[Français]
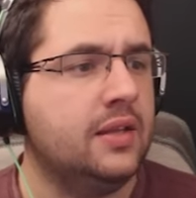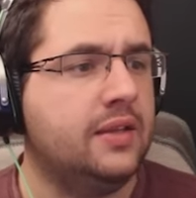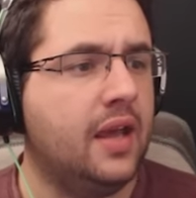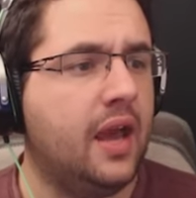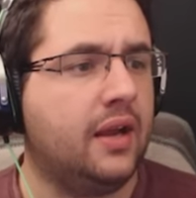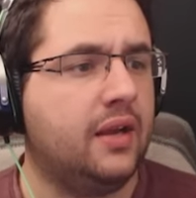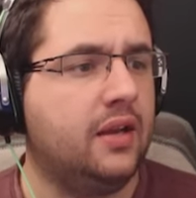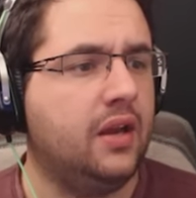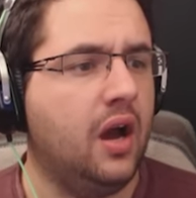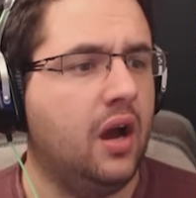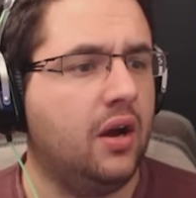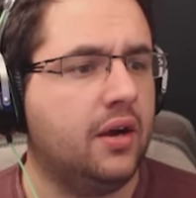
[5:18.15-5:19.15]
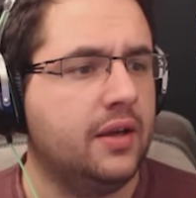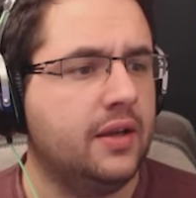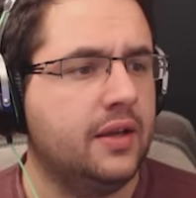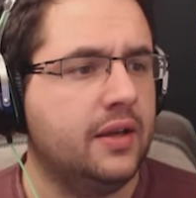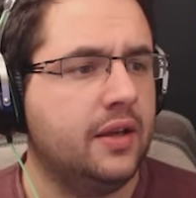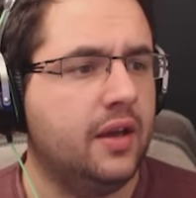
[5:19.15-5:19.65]
D'accord!
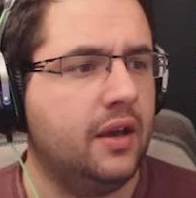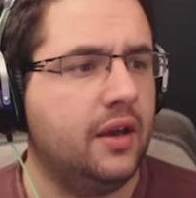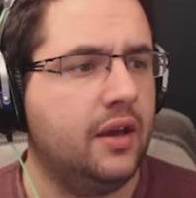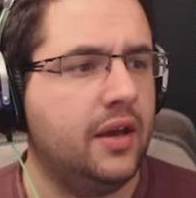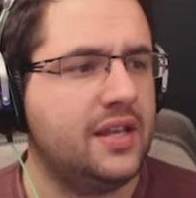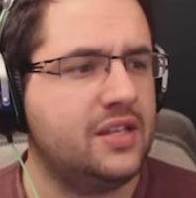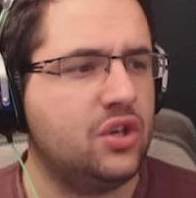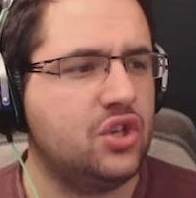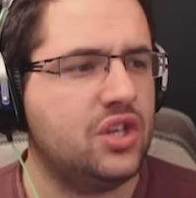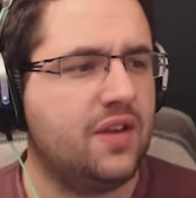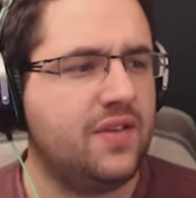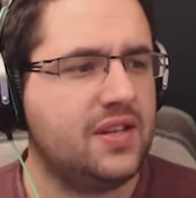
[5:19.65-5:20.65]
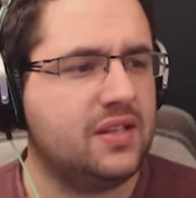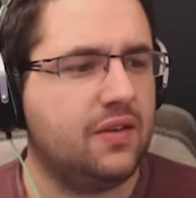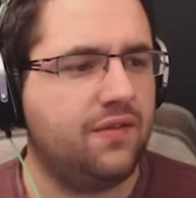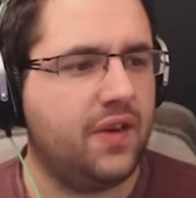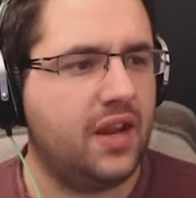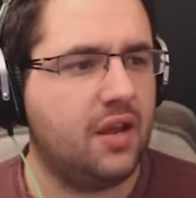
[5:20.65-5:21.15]
Euh, est-ce que j'avais ce qu'il
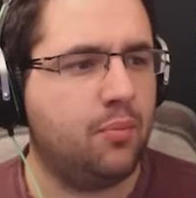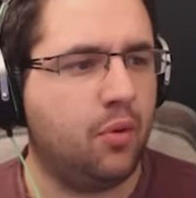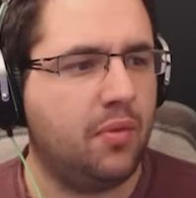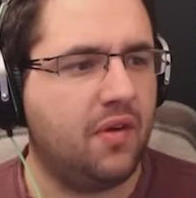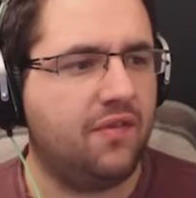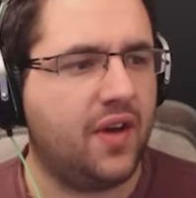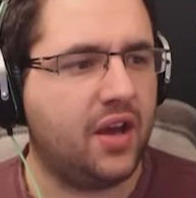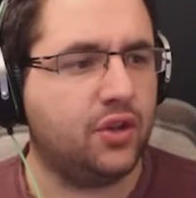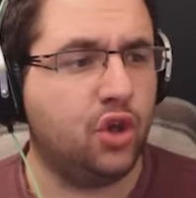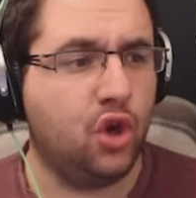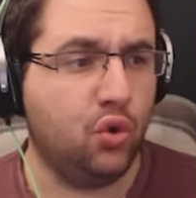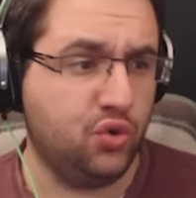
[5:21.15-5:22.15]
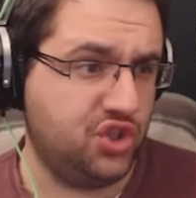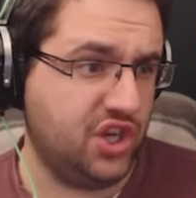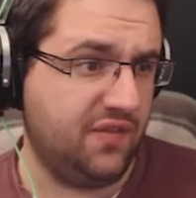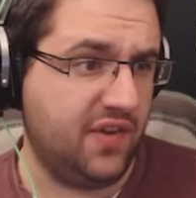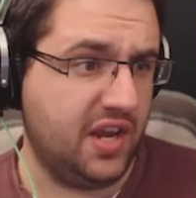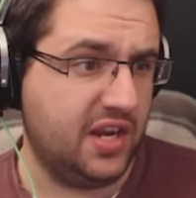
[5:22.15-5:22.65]
fallait pour me faire de l'eau de
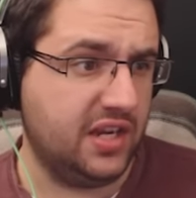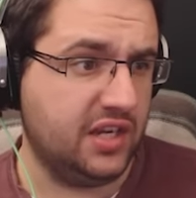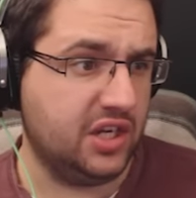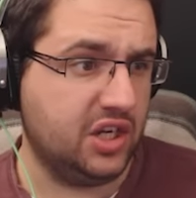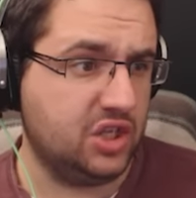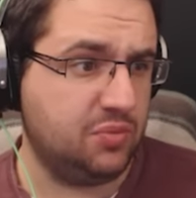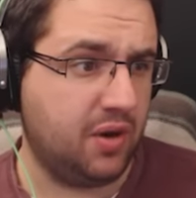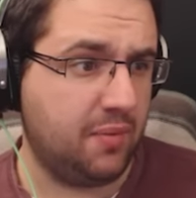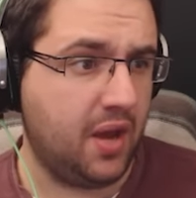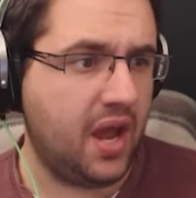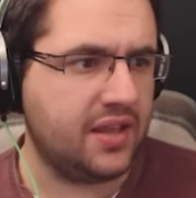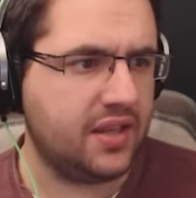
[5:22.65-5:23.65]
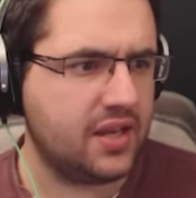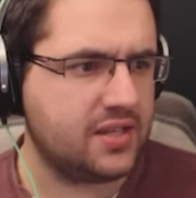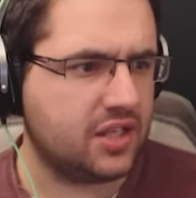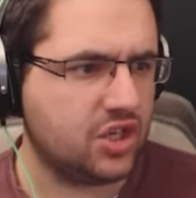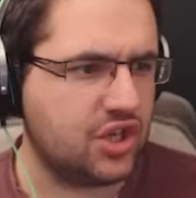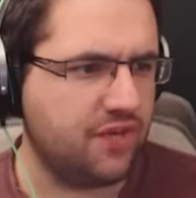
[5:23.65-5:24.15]
Javel? Je pourrais... Ah, attends, est-ce
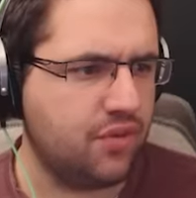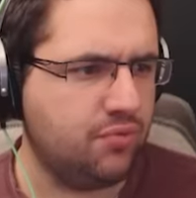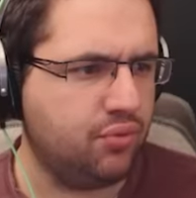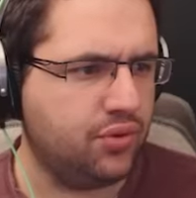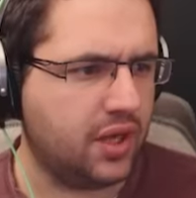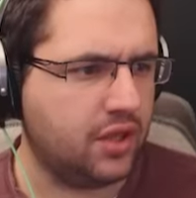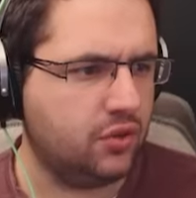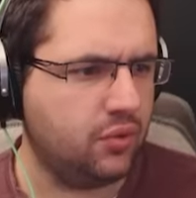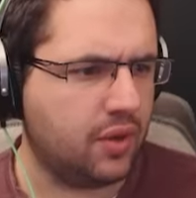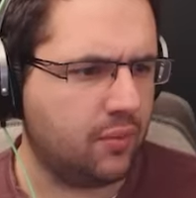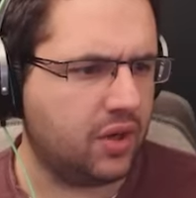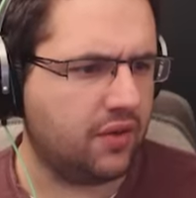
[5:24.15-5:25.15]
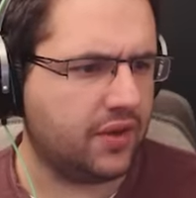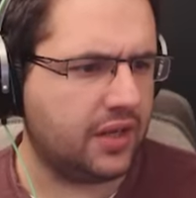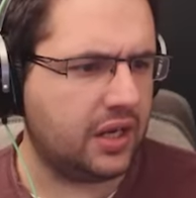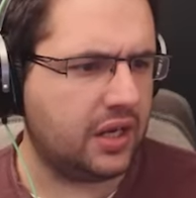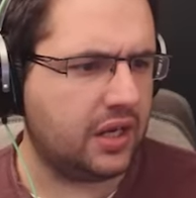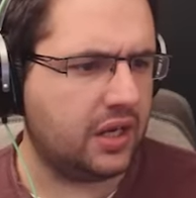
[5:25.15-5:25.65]
que j'avais une bouteille d'eau dans mon
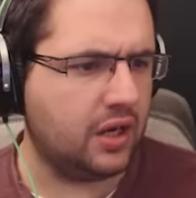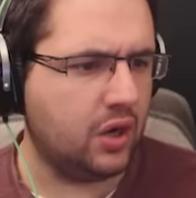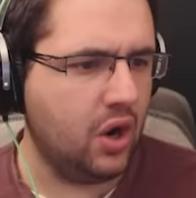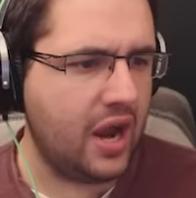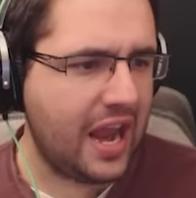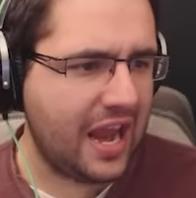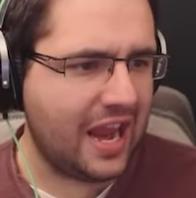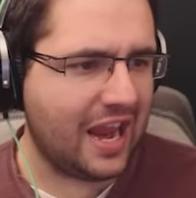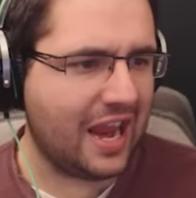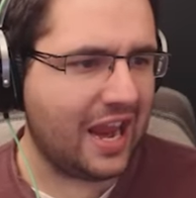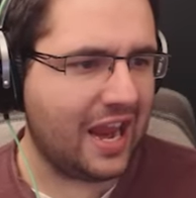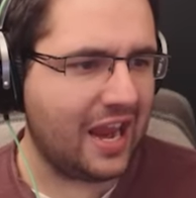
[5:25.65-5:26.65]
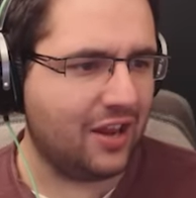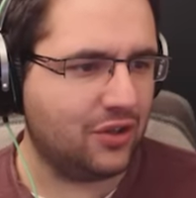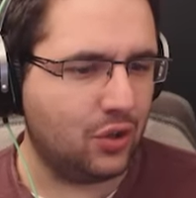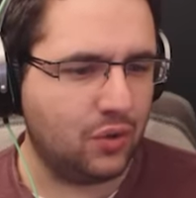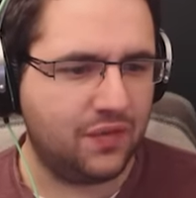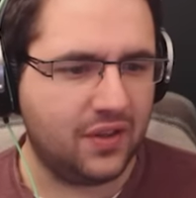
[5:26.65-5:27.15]
inventaire? Ouais!
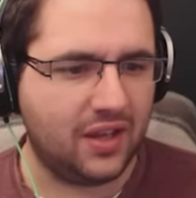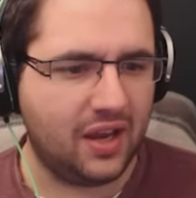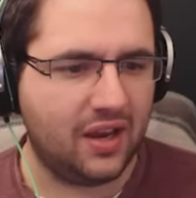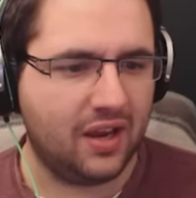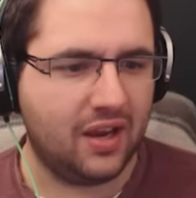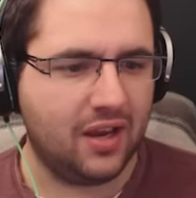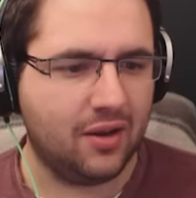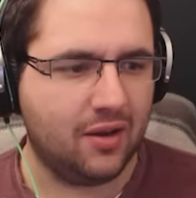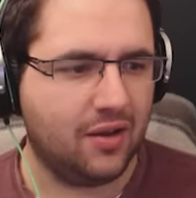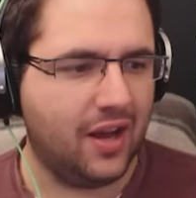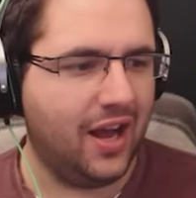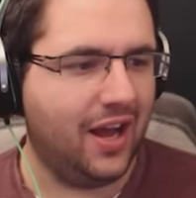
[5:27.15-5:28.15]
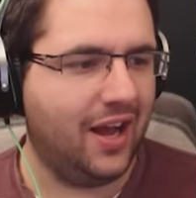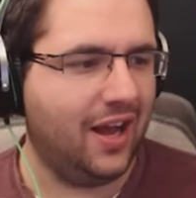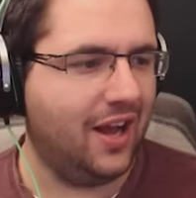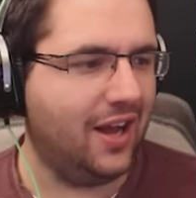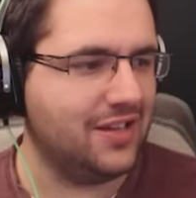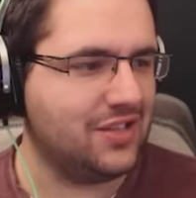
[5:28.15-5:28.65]
De l'eau filtrée!
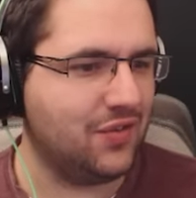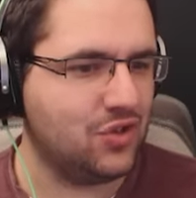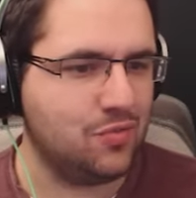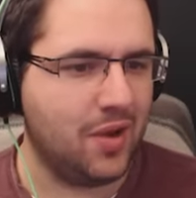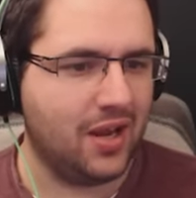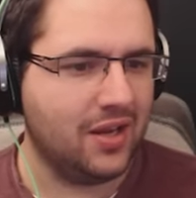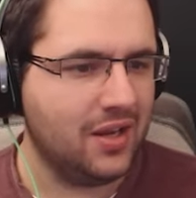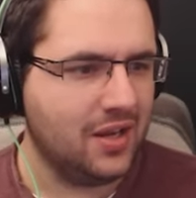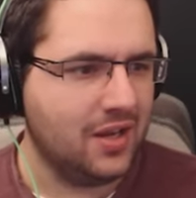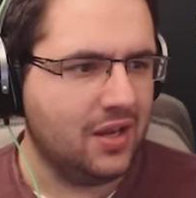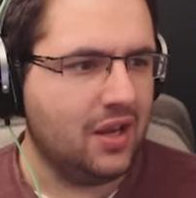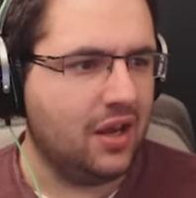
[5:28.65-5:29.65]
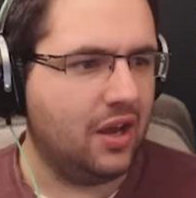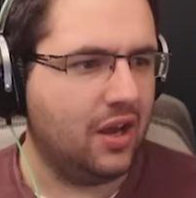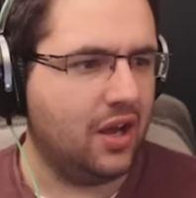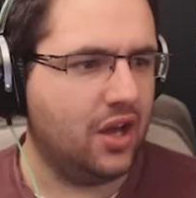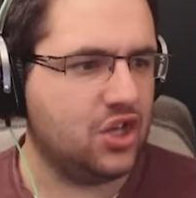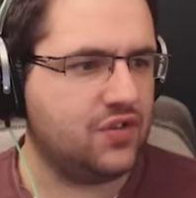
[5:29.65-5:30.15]
Ah, ça fait du bien.
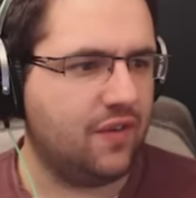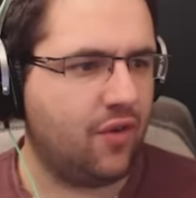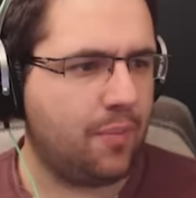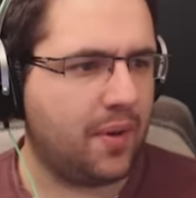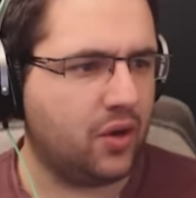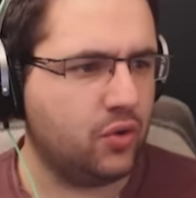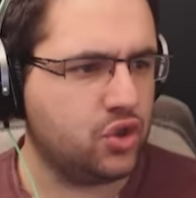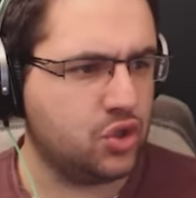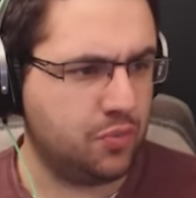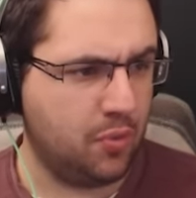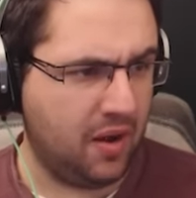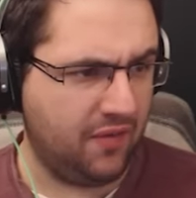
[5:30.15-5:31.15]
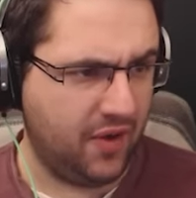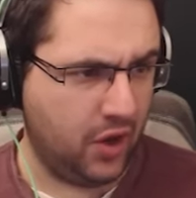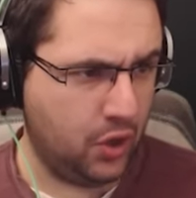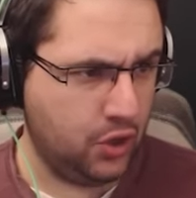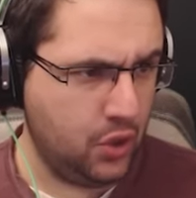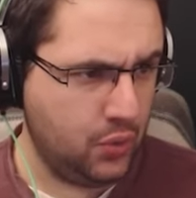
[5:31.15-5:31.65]
Euh, je vais voir par contre si je peux m'en faire
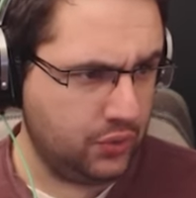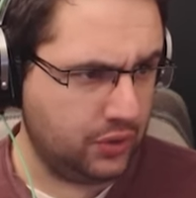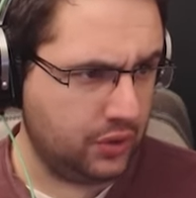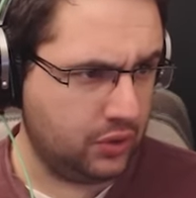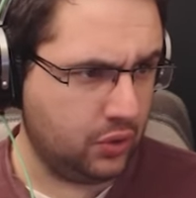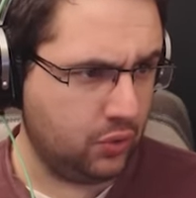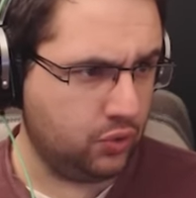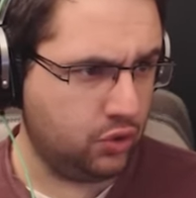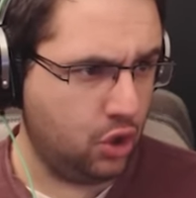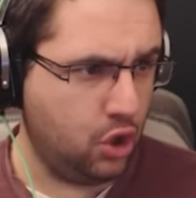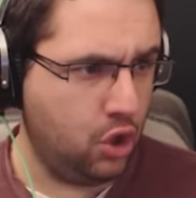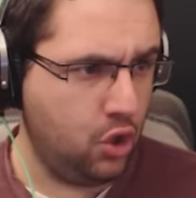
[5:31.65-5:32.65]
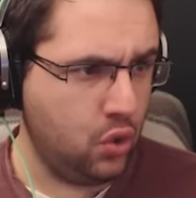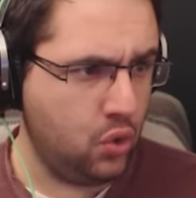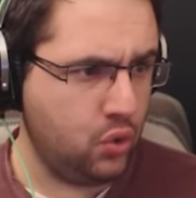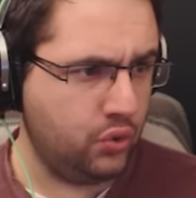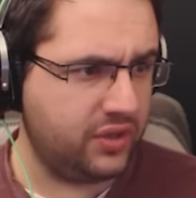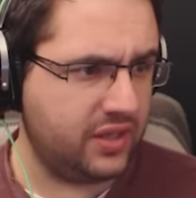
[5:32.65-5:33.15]
un autre. Donc, de
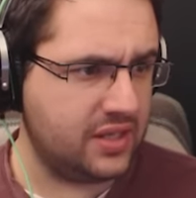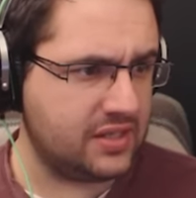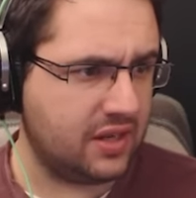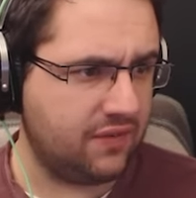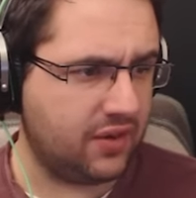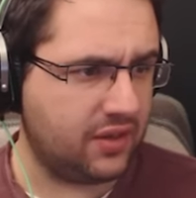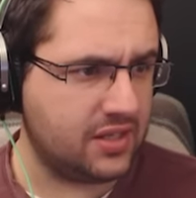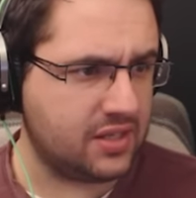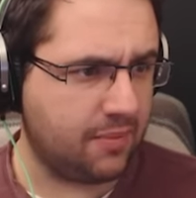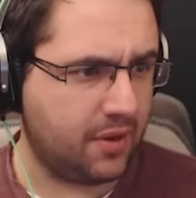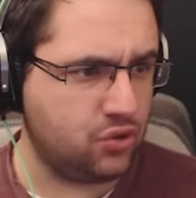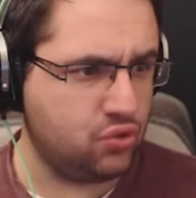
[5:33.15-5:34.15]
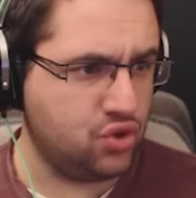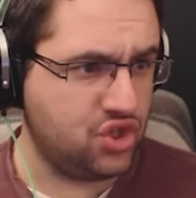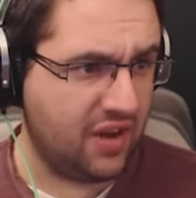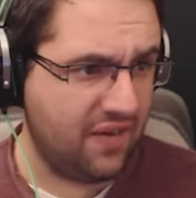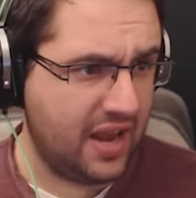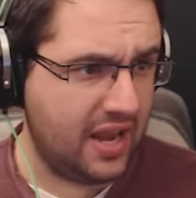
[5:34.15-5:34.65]
l'eau désinfectée, ça prend du
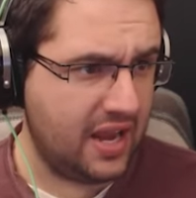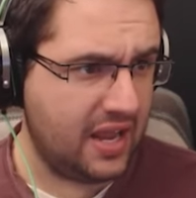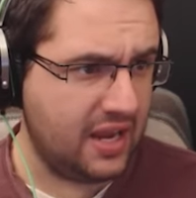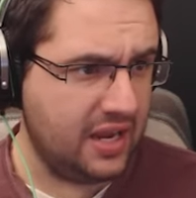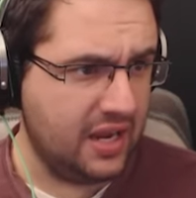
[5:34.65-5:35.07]
javel.